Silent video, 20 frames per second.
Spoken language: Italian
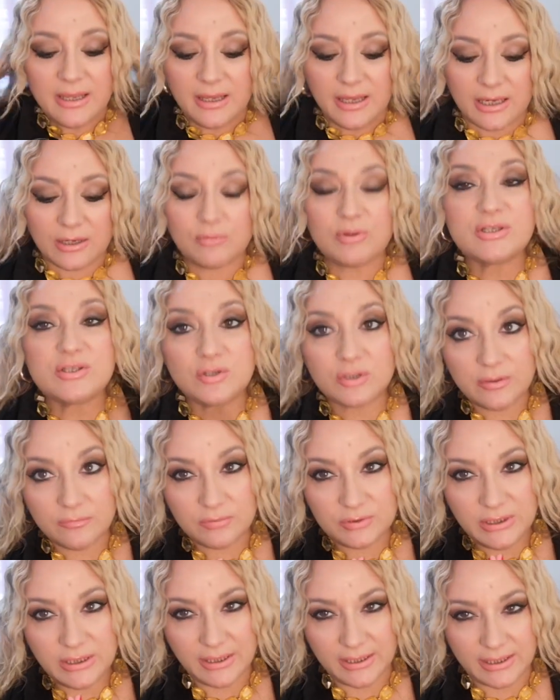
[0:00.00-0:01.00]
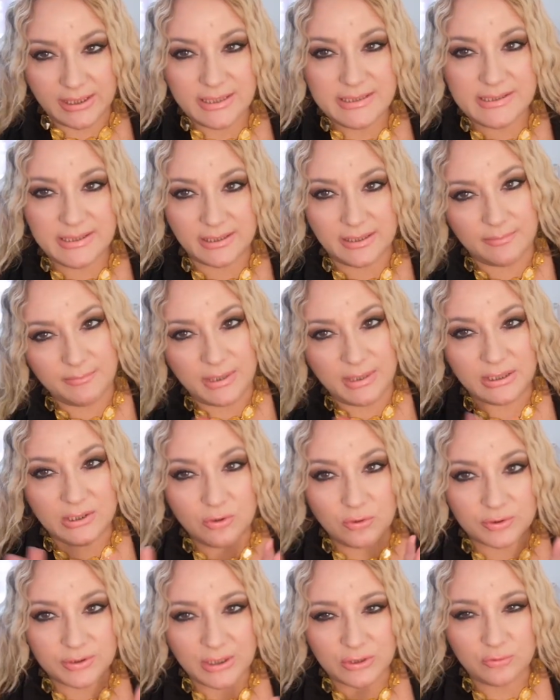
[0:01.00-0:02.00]
e questo devo dire ragazzi che mi ha
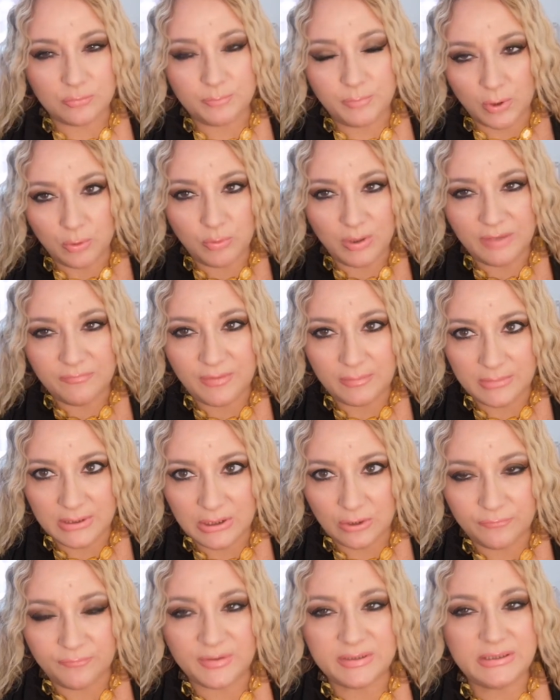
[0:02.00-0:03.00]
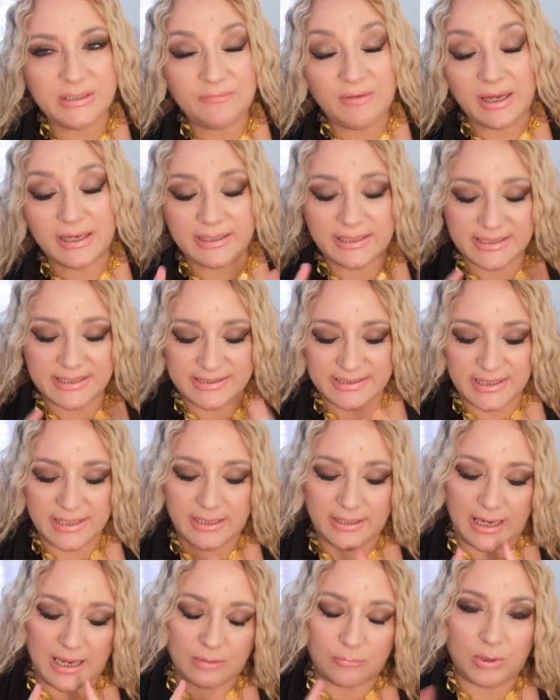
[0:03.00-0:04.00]
ricordato un po' quella famiglia olfattiva anche
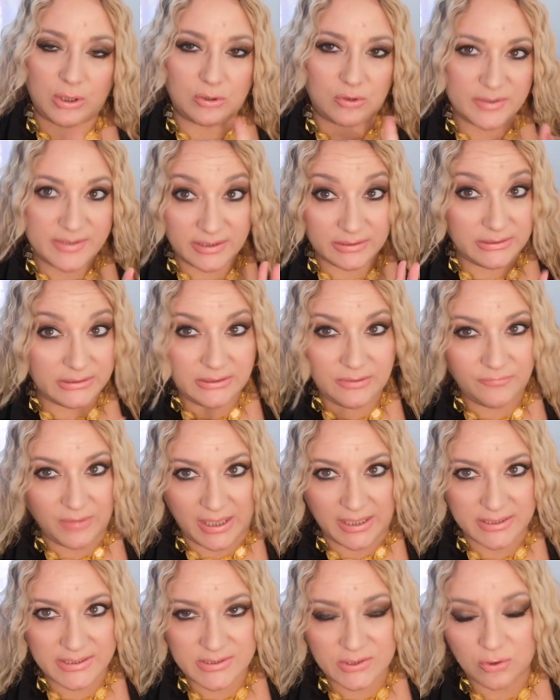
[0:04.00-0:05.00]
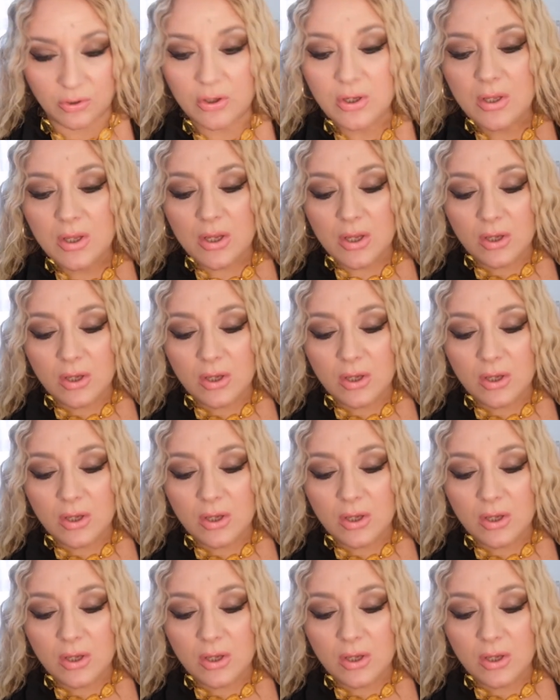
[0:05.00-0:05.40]
se ha qualcosa di diverso.